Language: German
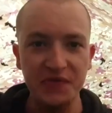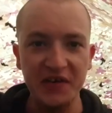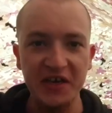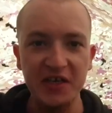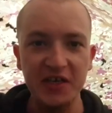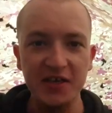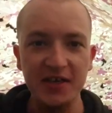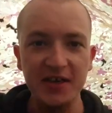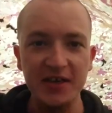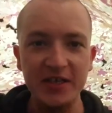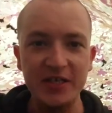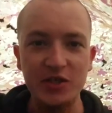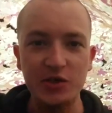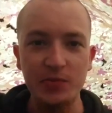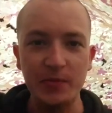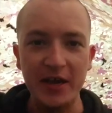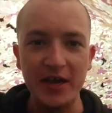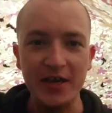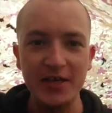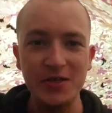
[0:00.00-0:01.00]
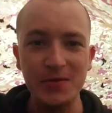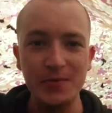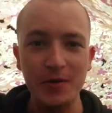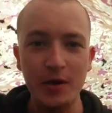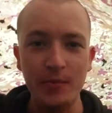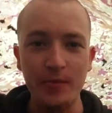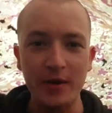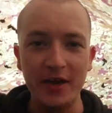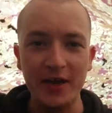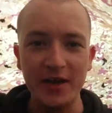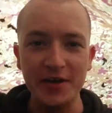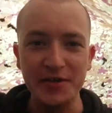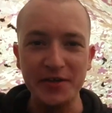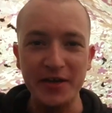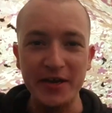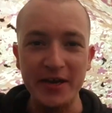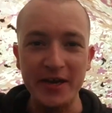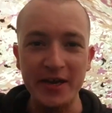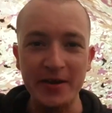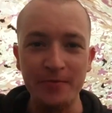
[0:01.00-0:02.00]
ich werde jetzt zum ersten Mal in meinem
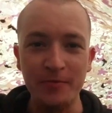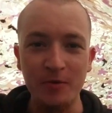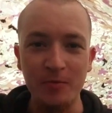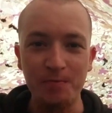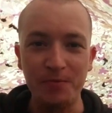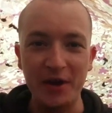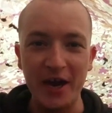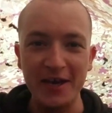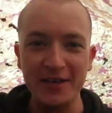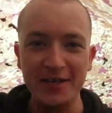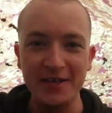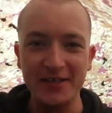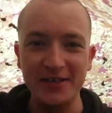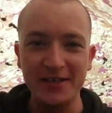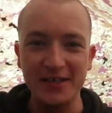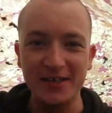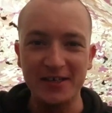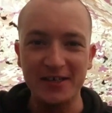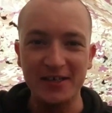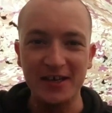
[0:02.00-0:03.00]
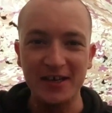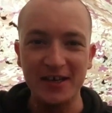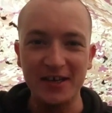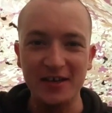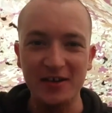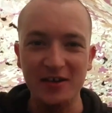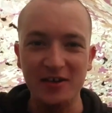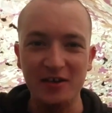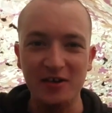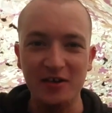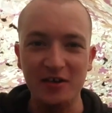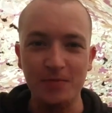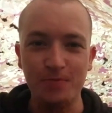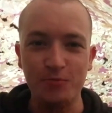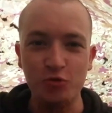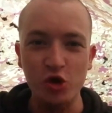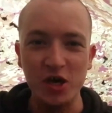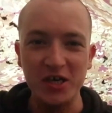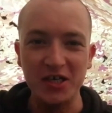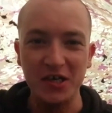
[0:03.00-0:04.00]
ganzen Leben Brennnessel-Tee äh,
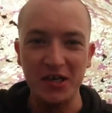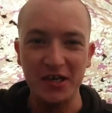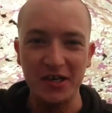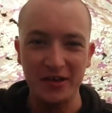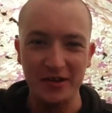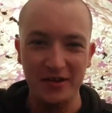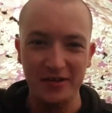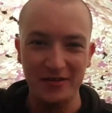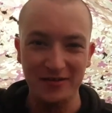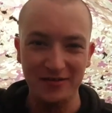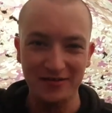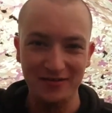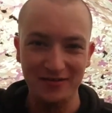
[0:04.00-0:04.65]
pur trinken.